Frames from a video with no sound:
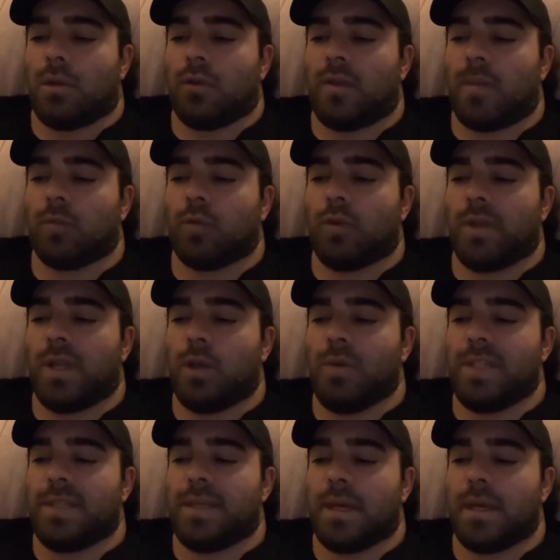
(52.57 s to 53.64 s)
que va me donner
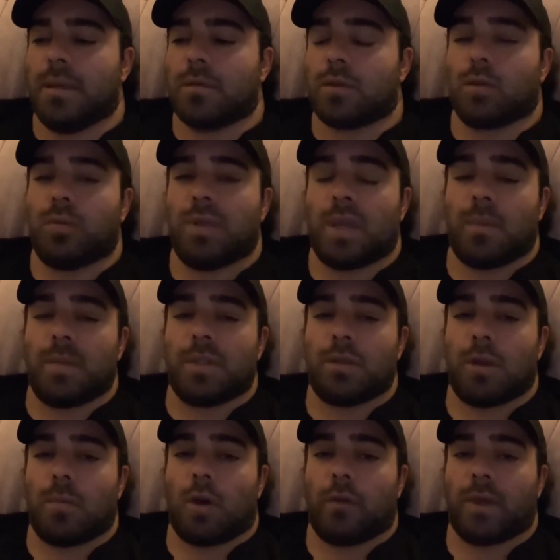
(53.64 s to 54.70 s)
l'huissier, celui
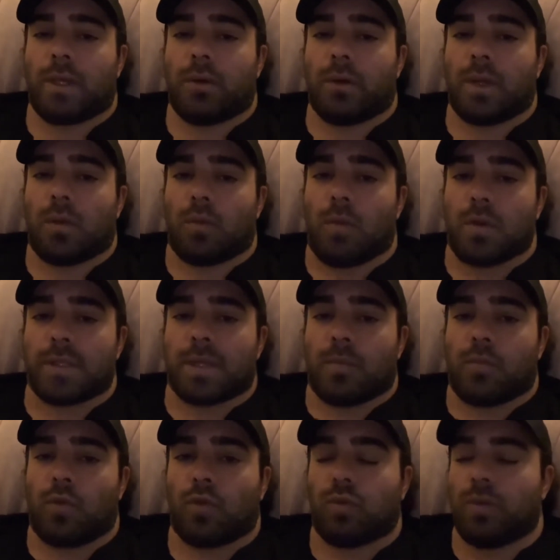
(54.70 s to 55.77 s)
habituellement avec lequel on bosse
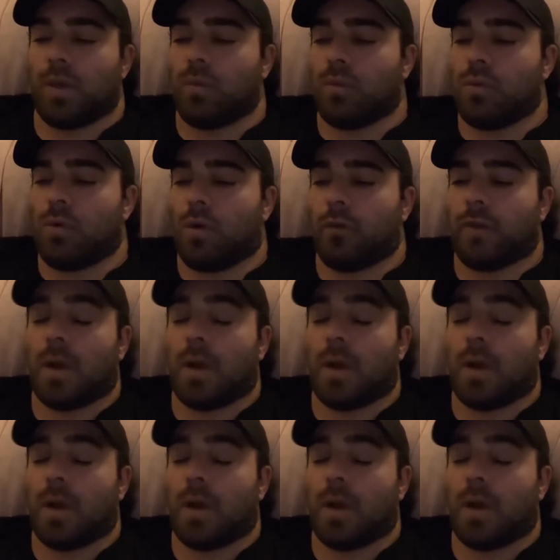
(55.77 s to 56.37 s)
hein, pour tous les concours.